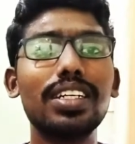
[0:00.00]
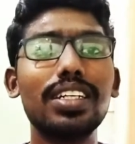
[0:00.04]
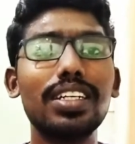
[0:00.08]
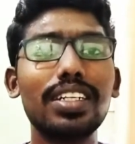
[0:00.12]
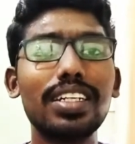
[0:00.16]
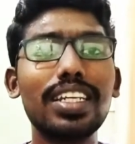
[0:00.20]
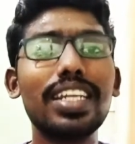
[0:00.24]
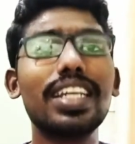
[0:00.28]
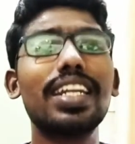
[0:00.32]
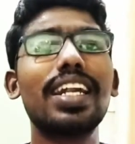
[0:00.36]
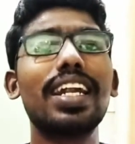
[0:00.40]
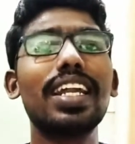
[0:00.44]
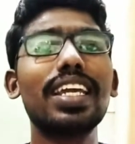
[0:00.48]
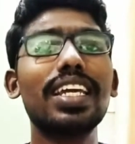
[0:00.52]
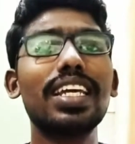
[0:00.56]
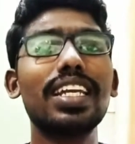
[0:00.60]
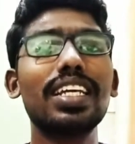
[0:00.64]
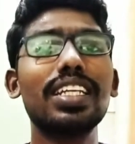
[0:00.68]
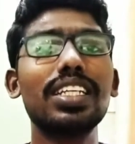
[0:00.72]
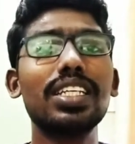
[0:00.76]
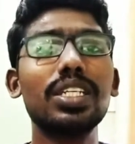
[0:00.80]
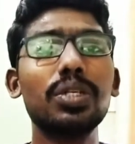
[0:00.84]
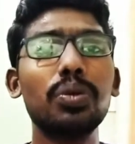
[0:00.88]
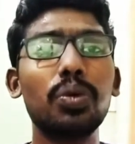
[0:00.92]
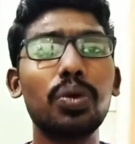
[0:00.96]
நீங்கள்
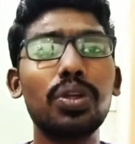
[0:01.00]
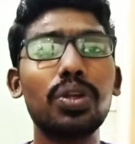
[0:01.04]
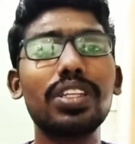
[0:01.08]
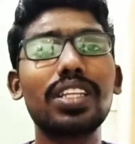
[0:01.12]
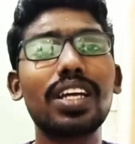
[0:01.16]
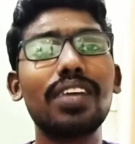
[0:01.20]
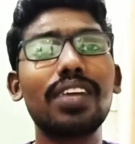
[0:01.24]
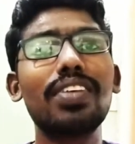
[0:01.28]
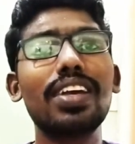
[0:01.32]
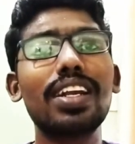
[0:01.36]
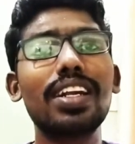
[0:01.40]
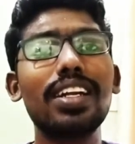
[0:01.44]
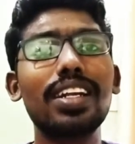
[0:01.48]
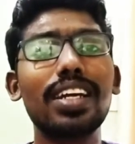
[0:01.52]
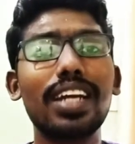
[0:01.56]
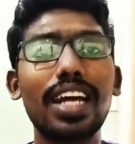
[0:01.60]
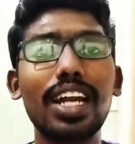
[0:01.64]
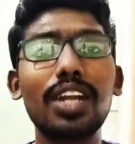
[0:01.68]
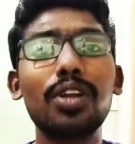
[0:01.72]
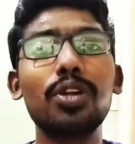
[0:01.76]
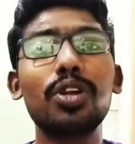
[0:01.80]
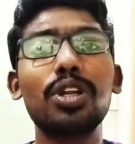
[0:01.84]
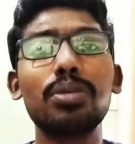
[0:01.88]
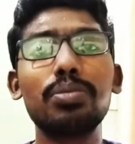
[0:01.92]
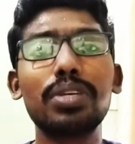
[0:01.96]
நினைக்கிறது ஒரு தவறான
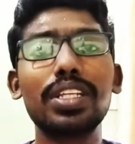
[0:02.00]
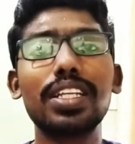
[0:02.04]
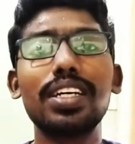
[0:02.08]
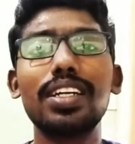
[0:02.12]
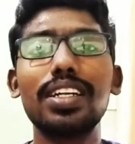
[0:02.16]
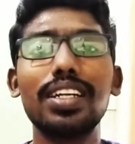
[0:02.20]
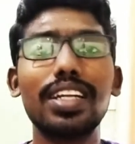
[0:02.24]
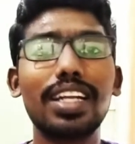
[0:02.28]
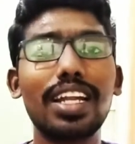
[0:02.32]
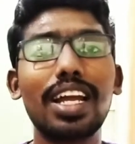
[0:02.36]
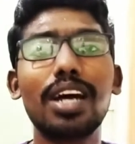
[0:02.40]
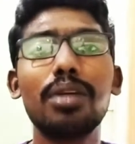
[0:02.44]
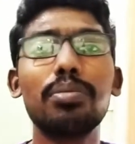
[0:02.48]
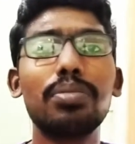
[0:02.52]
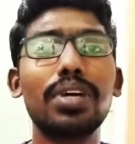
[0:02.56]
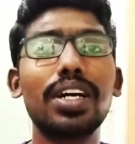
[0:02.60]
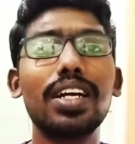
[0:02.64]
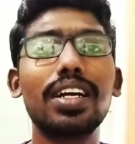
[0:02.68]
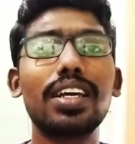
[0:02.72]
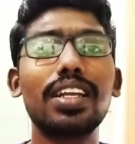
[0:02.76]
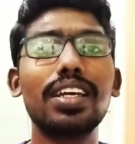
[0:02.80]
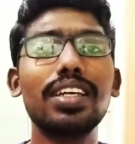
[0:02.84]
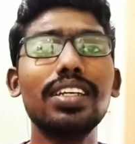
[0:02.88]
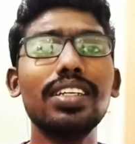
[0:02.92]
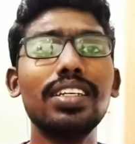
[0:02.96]
கண்ணோட்டமாக தான் நான்
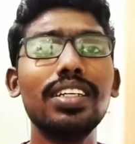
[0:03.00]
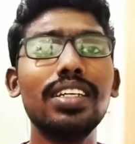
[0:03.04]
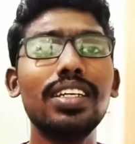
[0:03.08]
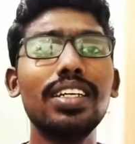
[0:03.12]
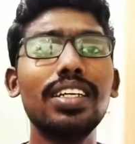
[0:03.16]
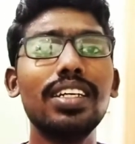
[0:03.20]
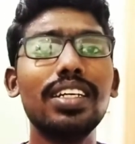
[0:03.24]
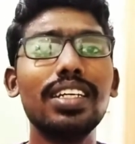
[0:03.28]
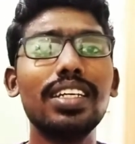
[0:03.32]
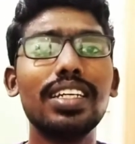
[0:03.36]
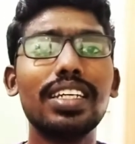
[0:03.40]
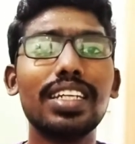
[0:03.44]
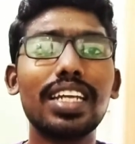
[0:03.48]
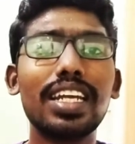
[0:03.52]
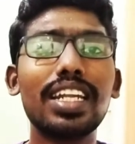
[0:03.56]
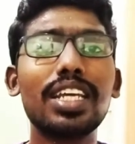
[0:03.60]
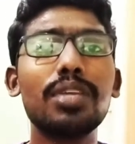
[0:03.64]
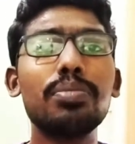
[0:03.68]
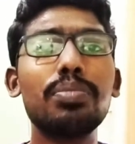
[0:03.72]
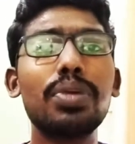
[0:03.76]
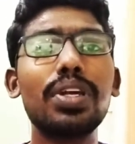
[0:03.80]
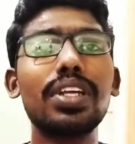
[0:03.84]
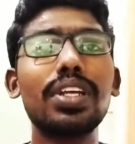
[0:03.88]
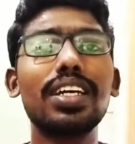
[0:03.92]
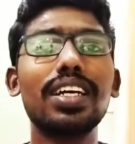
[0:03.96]
பார்க்குறேன் ஏன்னா
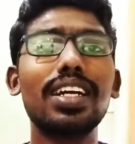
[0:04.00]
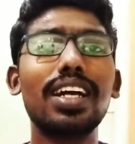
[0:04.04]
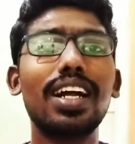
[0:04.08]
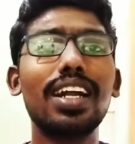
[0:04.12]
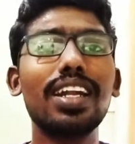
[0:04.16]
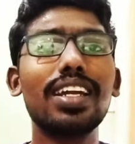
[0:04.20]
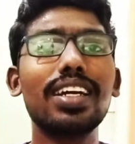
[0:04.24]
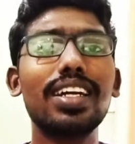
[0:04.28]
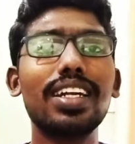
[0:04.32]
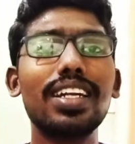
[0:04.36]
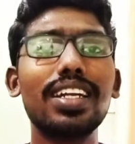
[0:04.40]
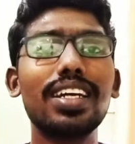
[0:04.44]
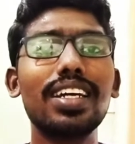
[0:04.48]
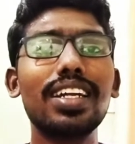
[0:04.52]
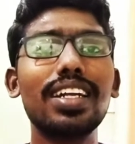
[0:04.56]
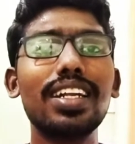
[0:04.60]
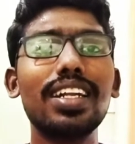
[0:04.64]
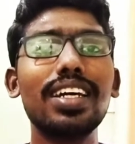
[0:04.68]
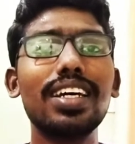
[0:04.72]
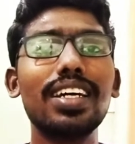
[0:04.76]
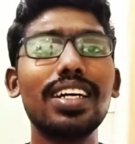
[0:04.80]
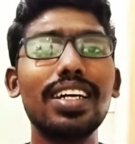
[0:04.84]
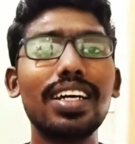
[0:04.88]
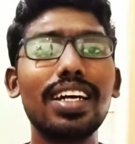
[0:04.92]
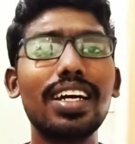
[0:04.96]
இப்போ இருக்க
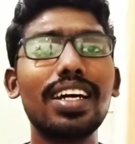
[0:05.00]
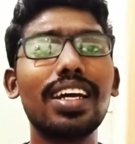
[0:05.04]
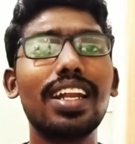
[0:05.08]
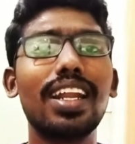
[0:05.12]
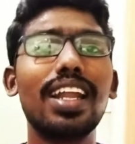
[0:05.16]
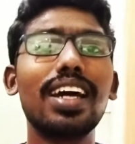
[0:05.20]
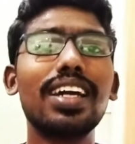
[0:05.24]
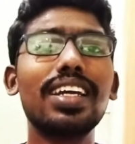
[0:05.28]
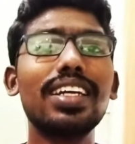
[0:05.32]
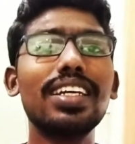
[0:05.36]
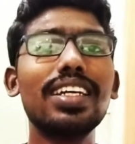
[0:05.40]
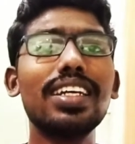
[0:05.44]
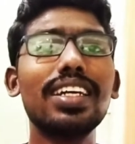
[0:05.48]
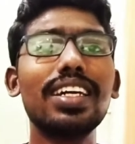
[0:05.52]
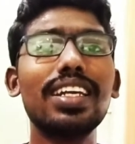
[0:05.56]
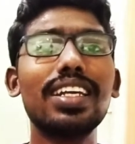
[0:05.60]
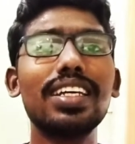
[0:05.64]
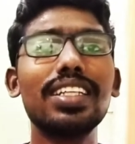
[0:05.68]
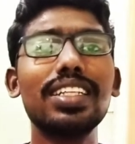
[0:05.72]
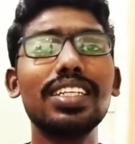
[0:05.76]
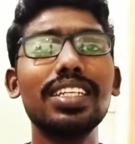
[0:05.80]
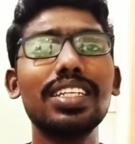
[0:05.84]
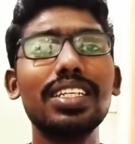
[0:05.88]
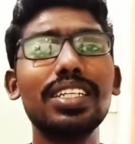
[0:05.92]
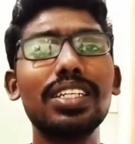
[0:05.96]
காலகட்டங்களில்
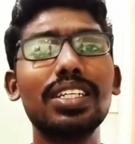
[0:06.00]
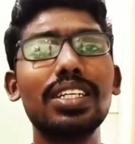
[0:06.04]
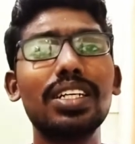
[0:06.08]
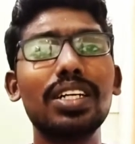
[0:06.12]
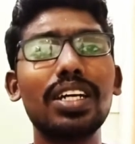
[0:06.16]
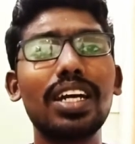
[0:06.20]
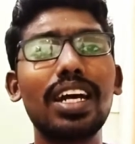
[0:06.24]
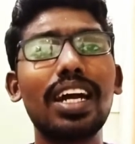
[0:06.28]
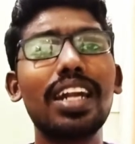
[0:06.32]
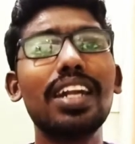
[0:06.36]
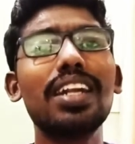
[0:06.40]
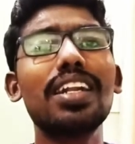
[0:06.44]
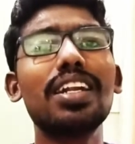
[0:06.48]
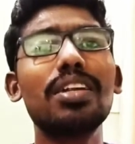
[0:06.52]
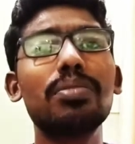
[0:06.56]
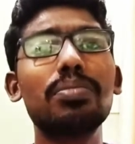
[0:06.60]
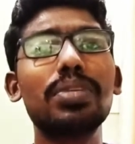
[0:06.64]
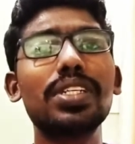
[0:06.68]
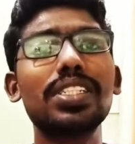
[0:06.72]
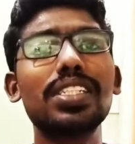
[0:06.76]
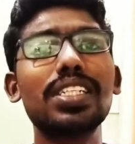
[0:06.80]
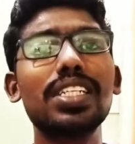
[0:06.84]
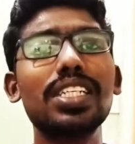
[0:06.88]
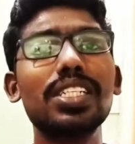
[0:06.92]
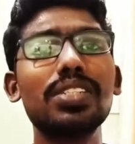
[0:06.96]
லக்குங்கிறது ஹண்ட்ரட்
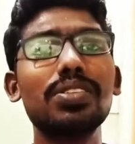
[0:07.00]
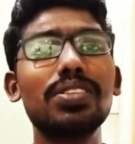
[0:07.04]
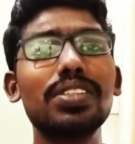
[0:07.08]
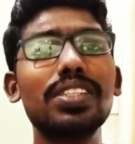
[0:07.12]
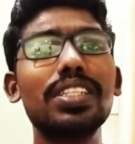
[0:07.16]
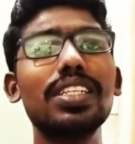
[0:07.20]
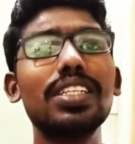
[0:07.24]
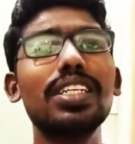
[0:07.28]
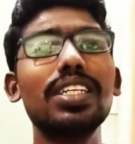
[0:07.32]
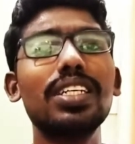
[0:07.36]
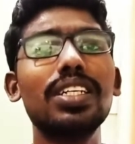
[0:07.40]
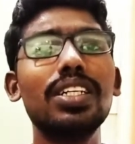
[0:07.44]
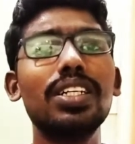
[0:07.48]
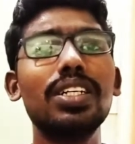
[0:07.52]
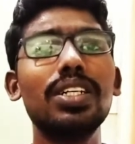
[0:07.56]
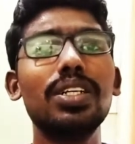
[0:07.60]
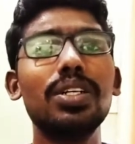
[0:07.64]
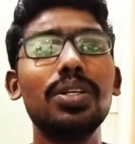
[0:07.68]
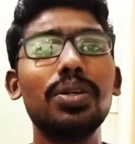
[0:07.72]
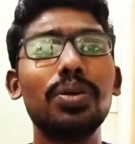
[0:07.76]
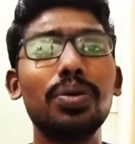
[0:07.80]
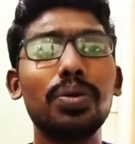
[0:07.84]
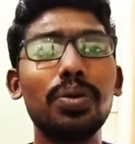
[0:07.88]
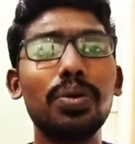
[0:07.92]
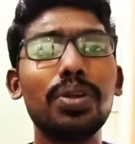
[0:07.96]
பர்சன்டேஜ் வந்து
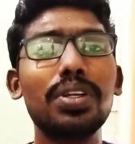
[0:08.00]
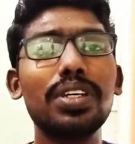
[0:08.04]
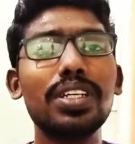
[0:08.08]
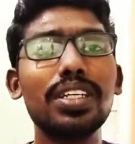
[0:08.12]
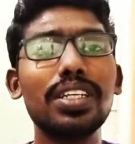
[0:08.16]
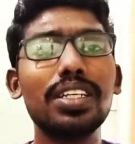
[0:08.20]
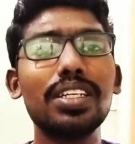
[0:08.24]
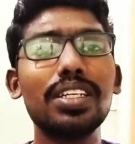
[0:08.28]
ஒரு